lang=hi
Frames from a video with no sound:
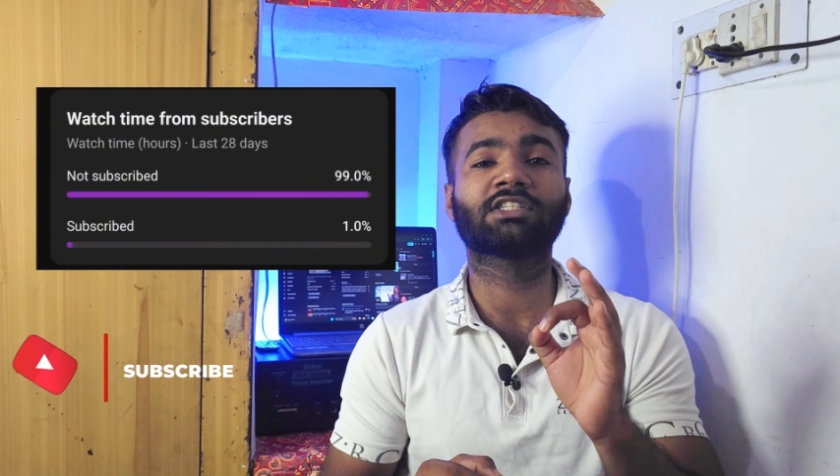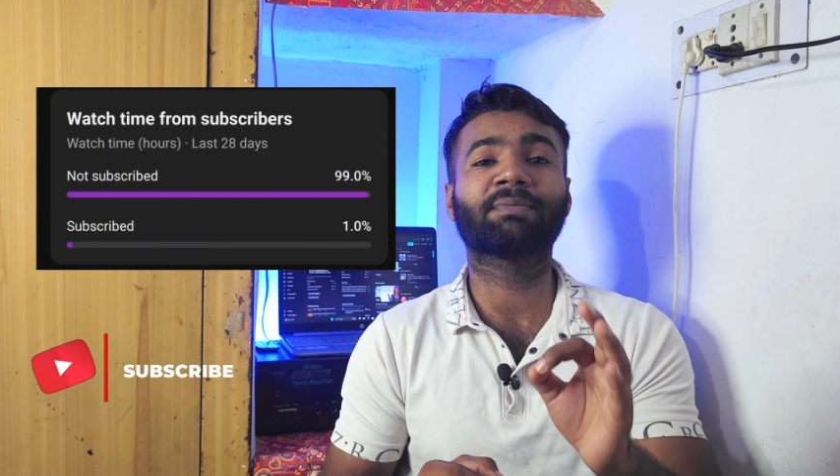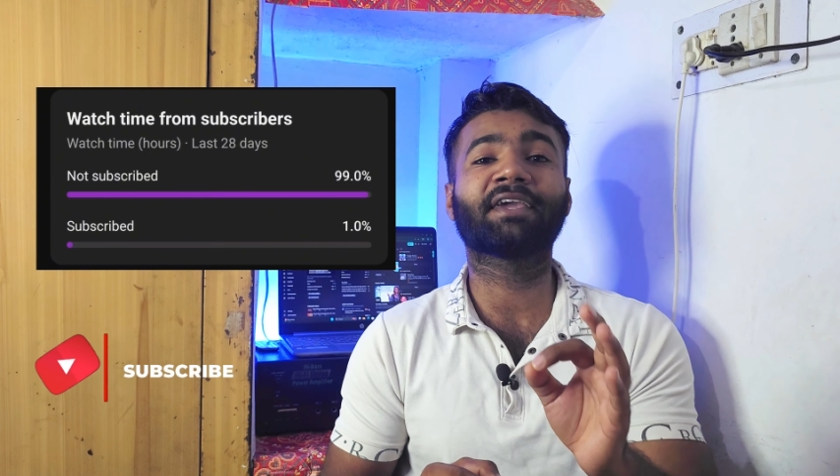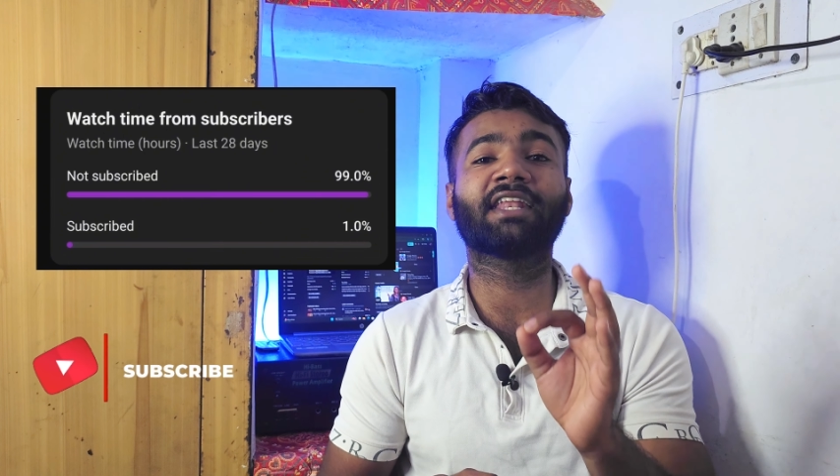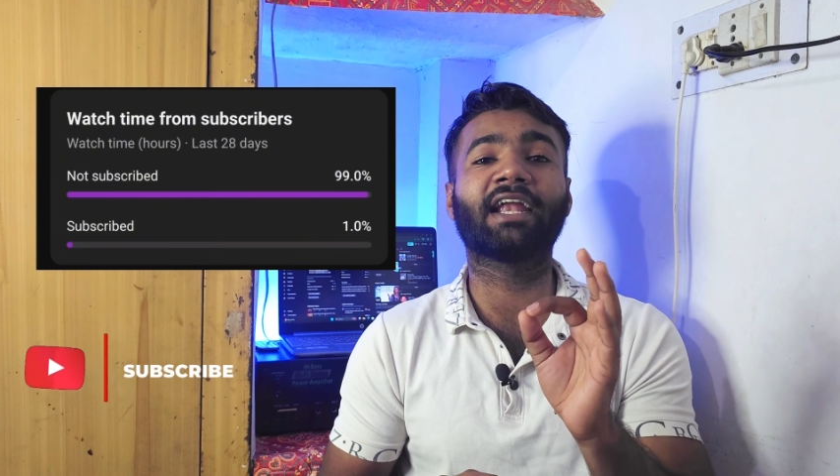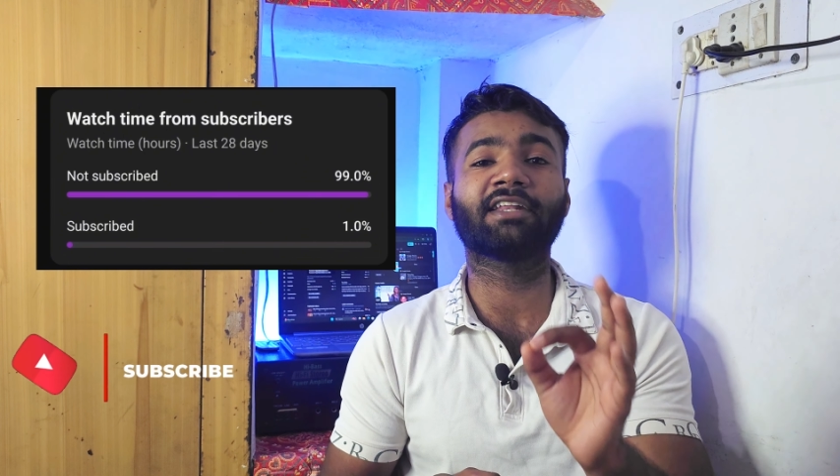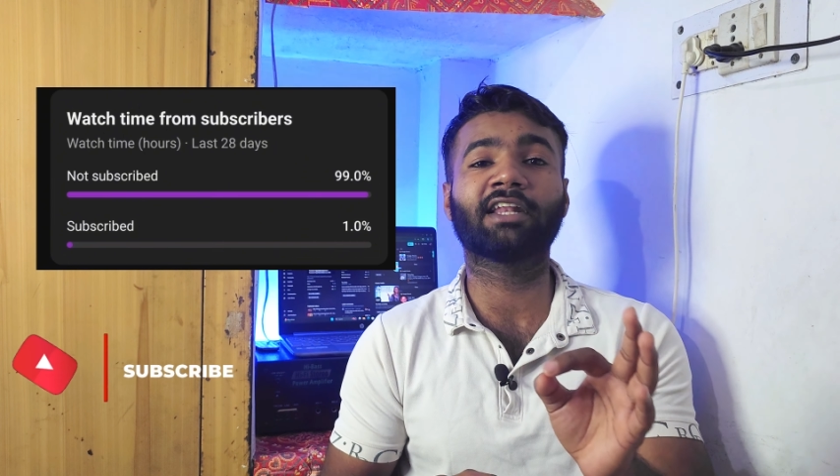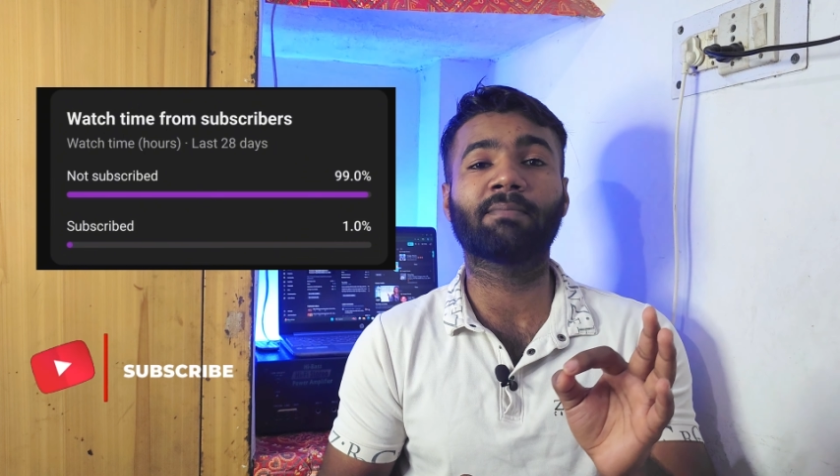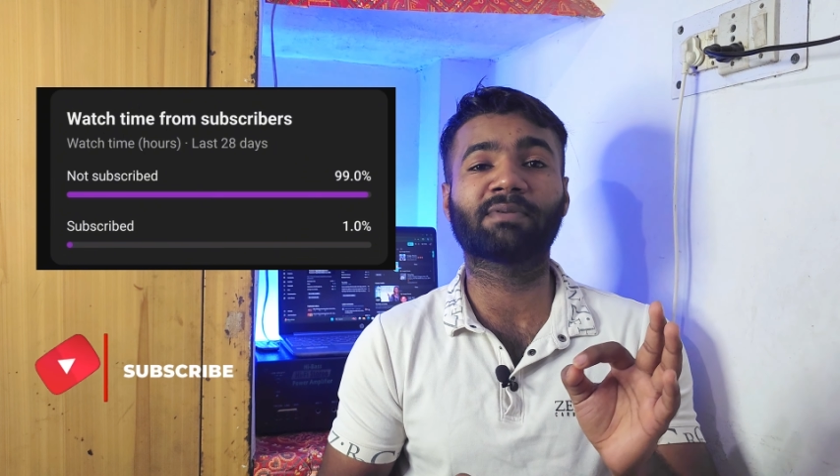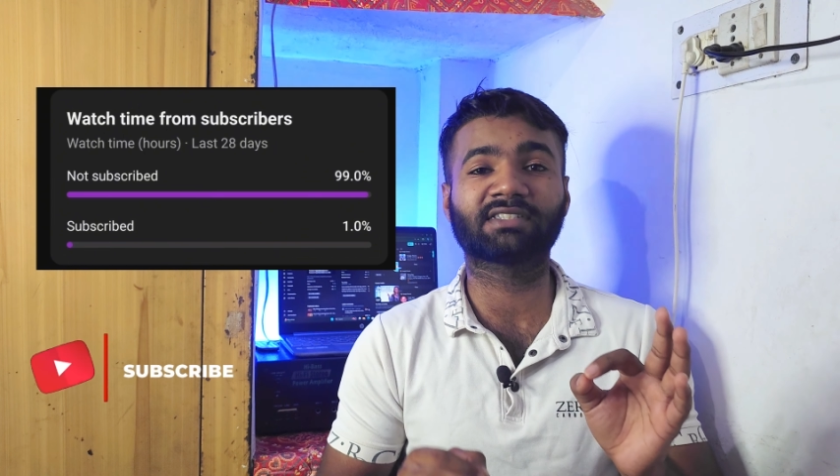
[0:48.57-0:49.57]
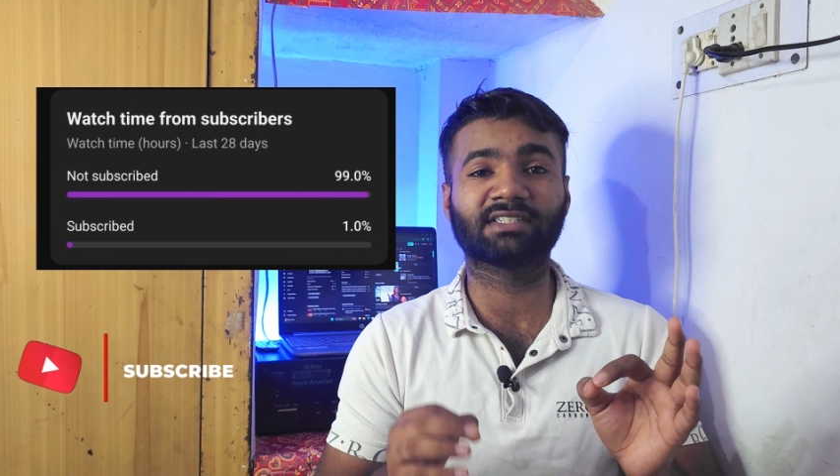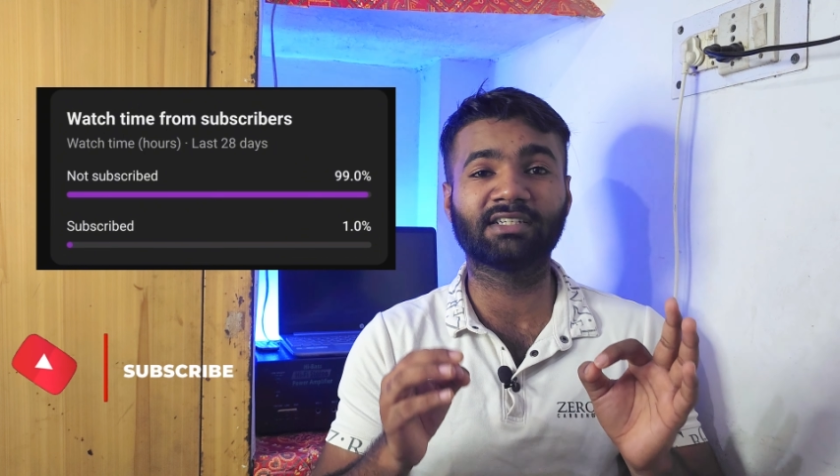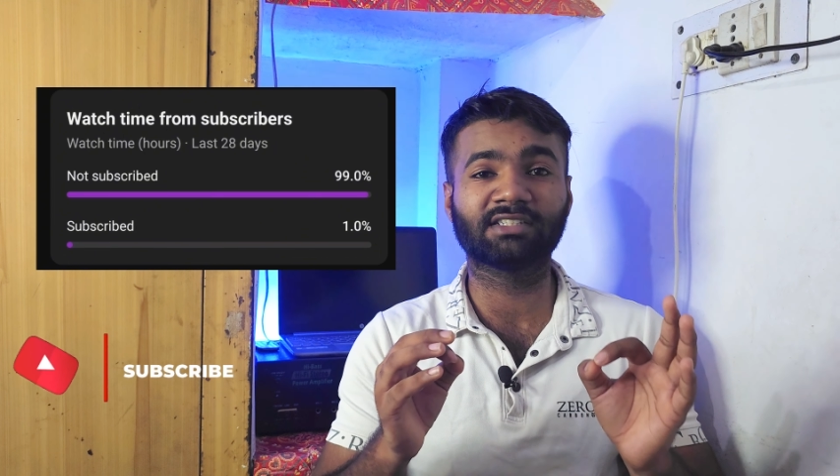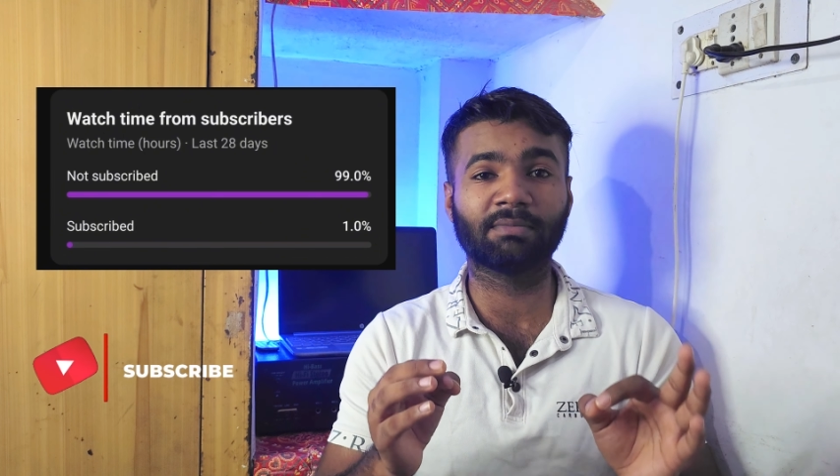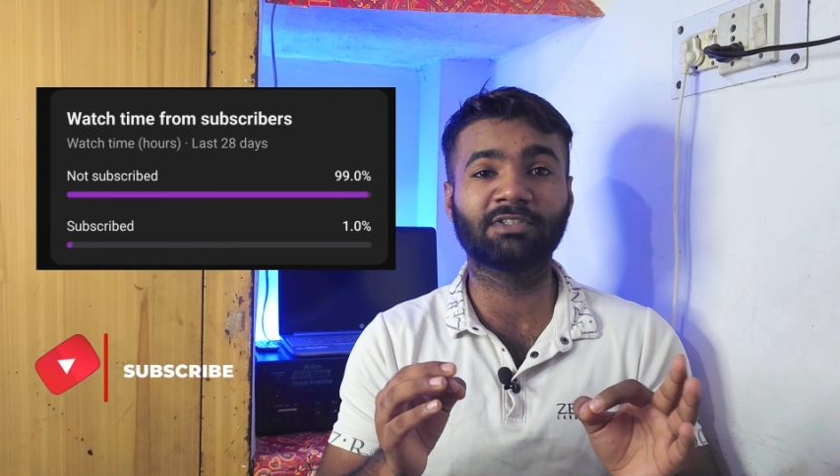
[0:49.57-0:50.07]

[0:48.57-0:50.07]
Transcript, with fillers: जिसमें कि 99%